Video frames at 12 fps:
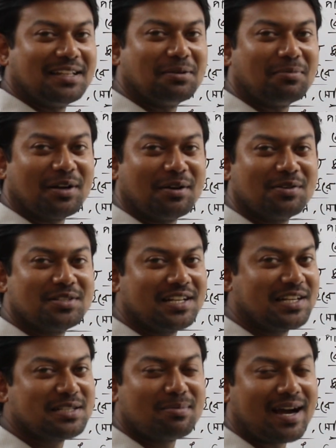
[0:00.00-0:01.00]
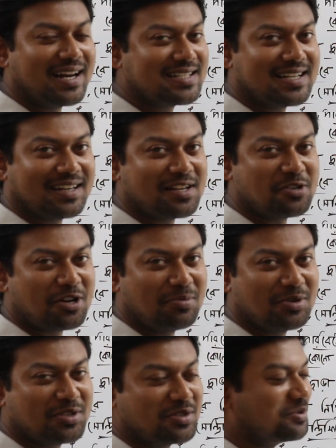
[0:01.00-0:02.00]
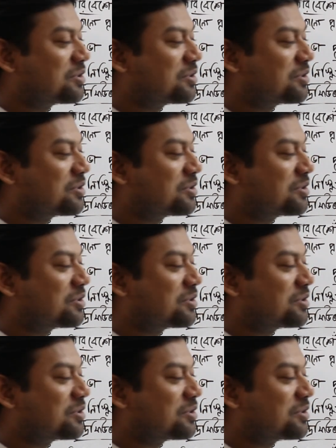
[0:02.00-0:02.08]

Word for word: কিন্তু মনে হচ্ছিল যে ভাইরাস একটা জড় বস্তু